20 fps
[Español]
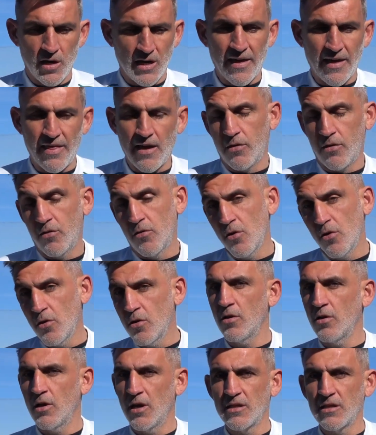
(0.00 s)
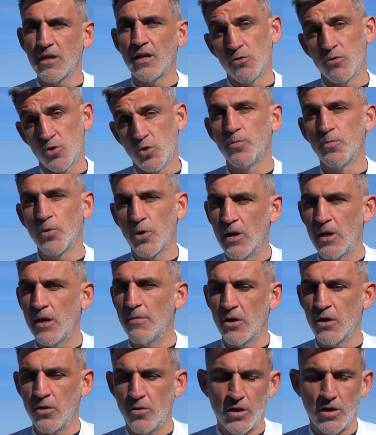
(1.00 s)
cada acción eh, tenemos un
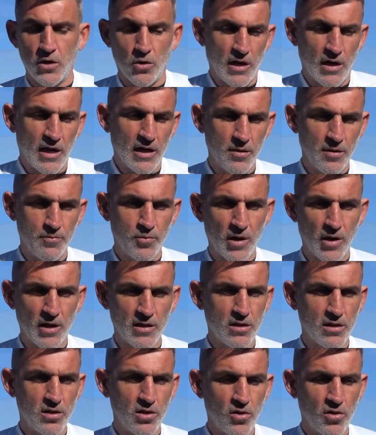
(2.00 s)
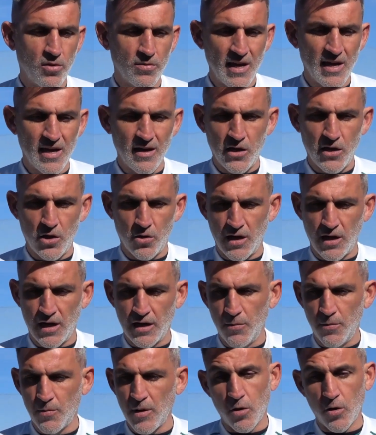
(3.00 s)
problema. No, creo que el equipo lo ha entendido bien, creo que el
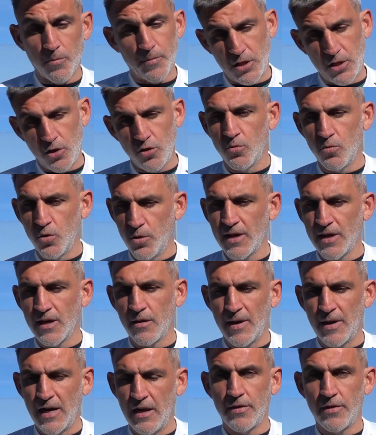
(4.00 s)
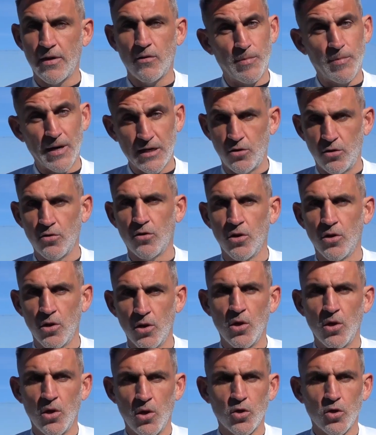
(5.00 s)
equipo ha competido muy bien en Palencia, un partido
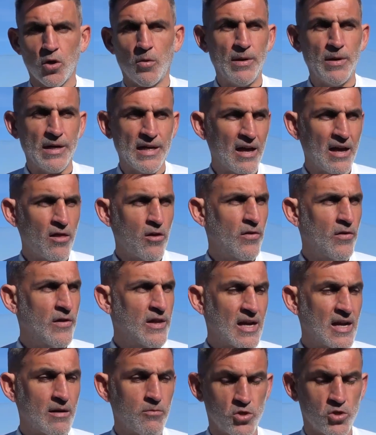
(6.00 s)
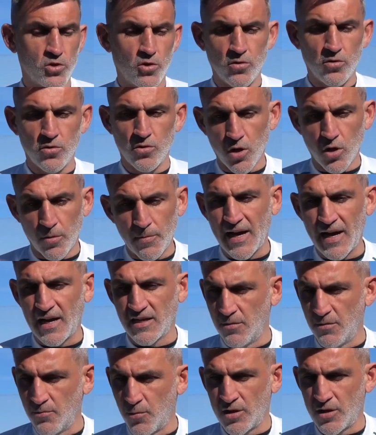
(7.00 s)
complicado donde llegamos con,
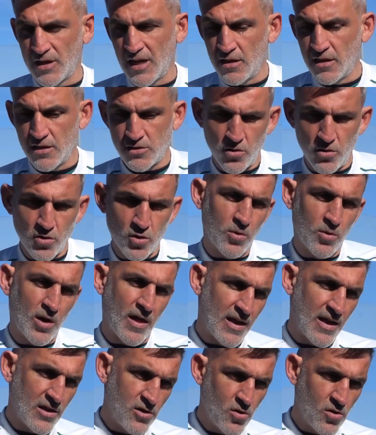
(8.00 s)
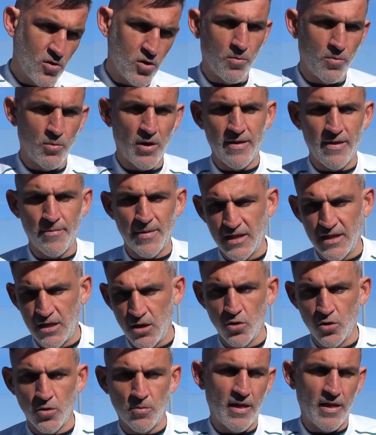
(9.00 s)
bajas importantes, ¿no? como la de Añón, como la de
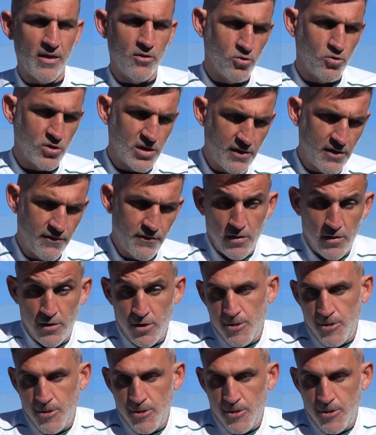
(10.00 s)
Mateo, como la de Yusef,